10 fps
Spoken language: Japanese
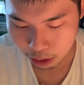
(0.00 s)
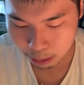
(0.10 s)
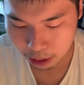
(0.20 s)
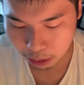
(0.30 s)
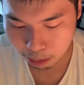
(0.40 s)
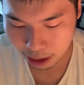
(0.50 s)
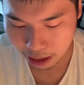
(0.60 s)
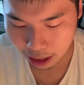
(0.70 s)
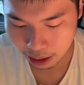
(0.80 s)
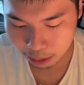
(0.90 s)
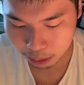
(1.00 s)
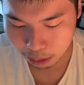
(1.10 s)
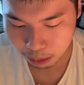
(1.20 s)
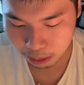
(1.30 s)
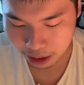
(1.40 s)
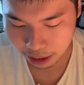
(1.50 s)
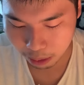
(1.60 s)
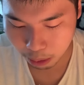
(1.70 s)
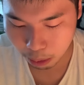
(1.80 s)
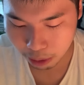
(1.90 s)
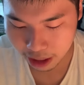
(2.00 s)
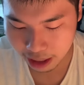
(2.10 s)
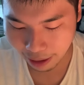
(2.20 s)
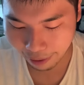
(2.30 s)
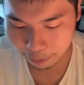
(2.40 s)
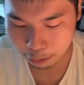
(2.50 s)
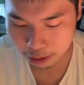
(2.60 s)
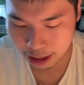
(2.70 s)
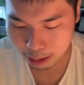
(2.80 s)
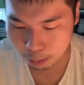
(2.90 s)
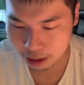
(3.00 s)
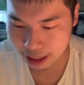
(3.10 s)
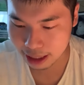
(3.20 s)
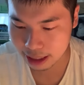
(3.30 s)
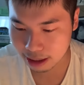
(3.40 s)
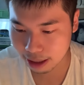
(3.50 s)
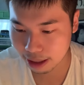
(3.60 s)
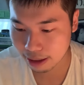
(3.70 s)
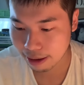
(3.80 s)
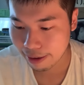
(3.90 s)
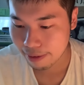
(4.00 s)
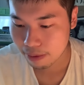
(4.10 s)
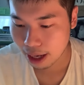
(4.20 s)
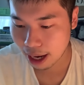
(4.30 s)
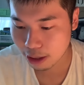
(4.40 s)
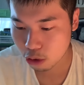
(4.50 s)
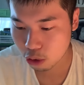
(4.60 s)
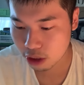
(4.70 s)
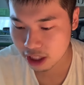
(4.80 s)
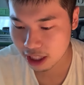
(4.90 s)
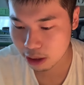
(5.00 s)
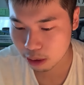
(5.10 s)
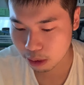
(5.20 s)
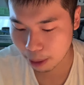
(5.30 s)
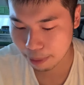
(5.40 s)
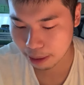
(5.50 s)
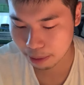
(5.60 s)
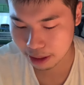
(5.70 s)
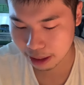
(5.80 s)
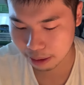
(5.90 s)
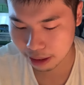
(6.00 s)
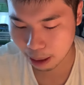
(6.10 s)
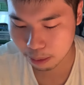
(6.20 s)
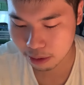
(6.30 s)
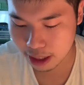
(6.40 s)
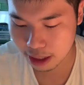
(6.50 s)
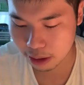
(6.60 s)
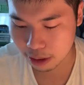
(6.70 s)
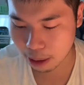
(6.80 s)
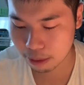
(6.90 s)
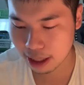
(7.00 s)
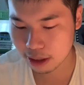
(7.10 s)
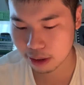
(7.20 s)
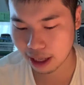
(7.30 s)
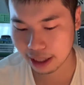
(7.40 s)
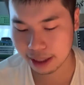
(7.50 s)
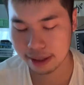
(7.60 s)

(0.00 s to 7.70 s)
味とバターの風味、コーヒーや紅茶にもぴったりです。はい。半熟チーズ食べてますね。ダブルチーズ、ガフランス。はい。